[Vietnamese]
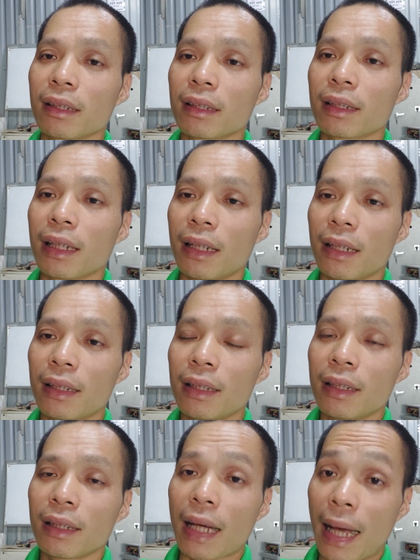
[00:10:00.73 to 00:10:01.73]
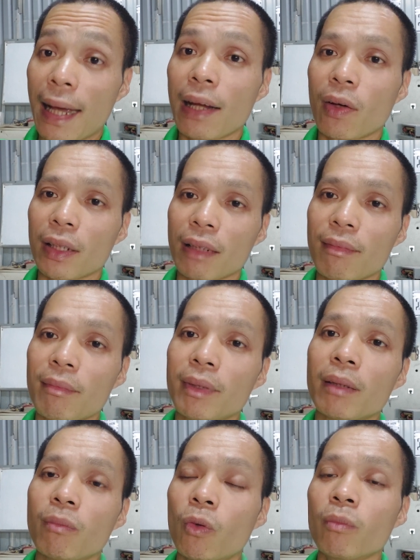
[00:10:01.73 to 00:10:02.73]
được uh, cả hai loại
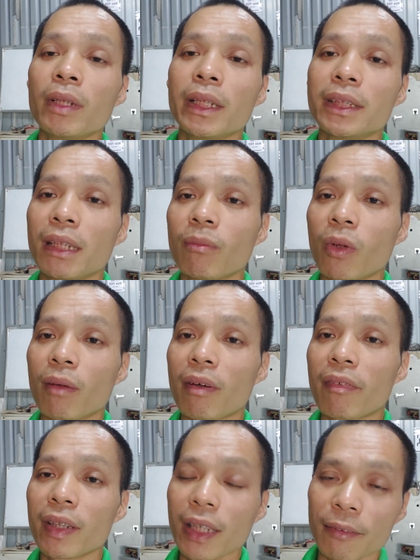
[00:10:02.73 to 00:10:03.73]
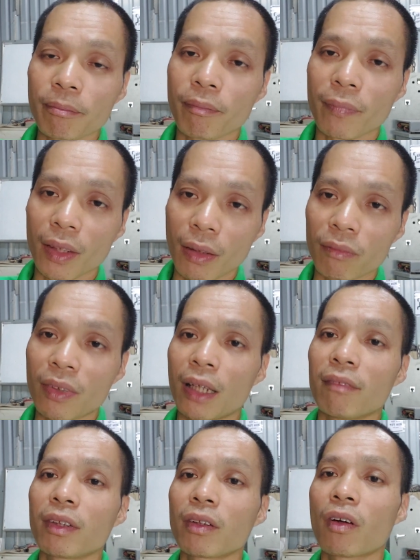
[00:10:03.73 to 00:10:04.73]
T30 40 trên một cái máy phát điện đồng
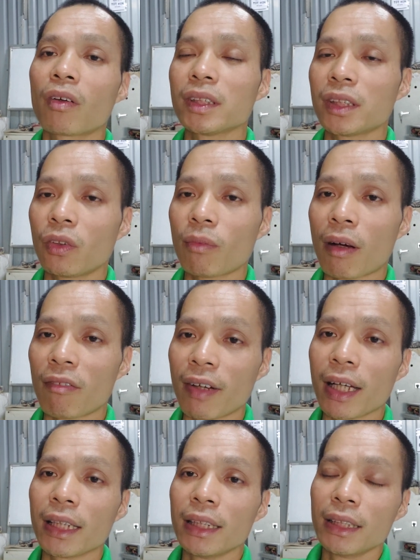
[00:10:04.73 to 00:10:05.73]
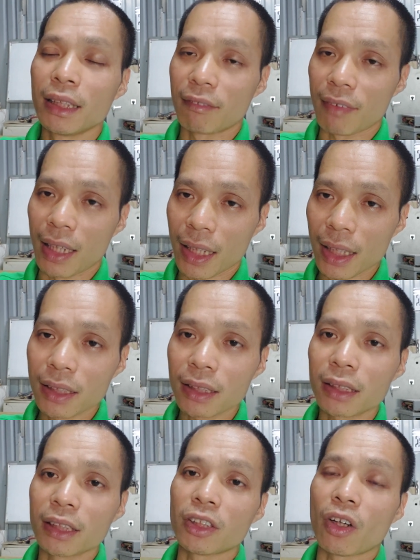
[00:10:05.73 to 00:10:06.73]
thời vẫn có chế độ bảo vệ và kích thước
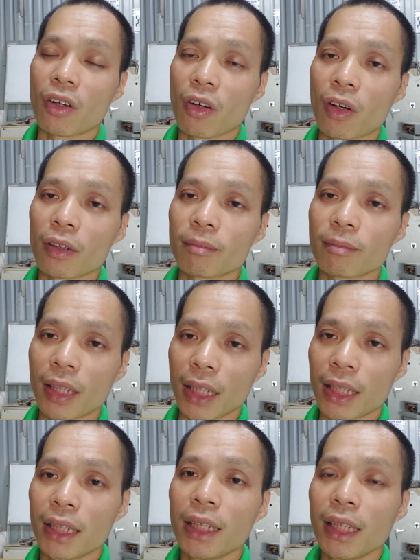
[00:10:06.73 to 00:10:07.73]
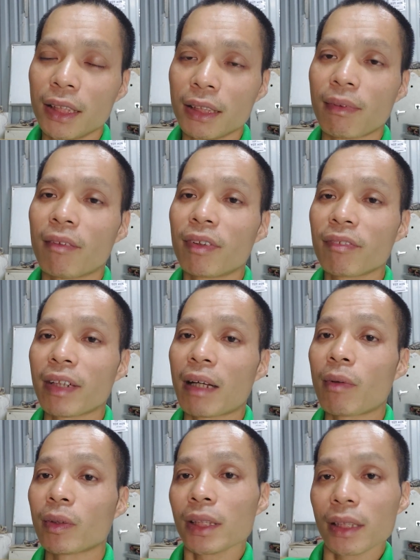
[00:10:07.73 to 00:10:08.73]
thì nhỏ gọn à, nhưng mà vẫn phải
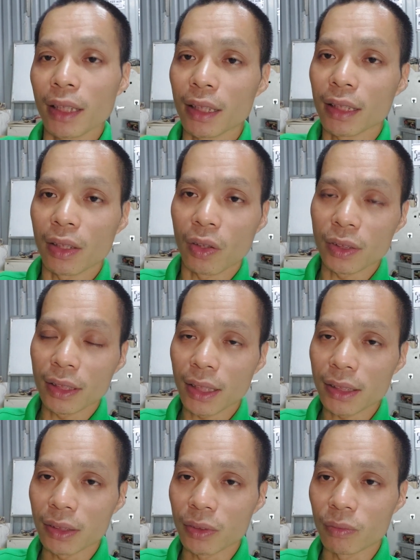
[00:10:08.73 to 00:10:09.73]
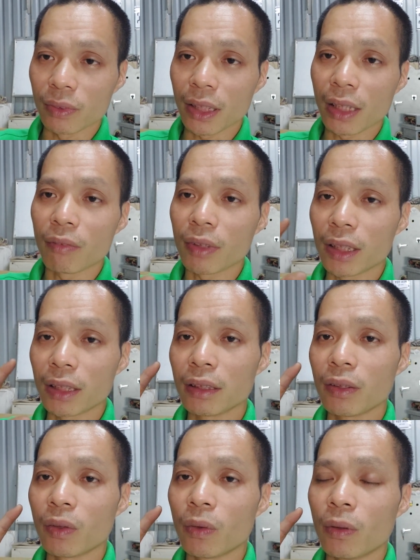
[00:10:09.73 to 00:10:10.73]
đảm bảo chất lượng đó chính là sử dụng những cái động
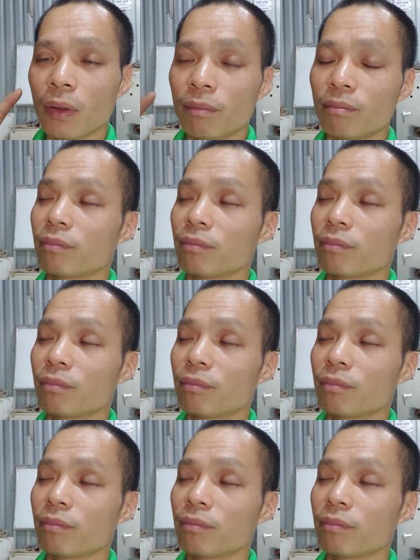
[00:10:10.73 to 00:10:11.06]
cơ ờ,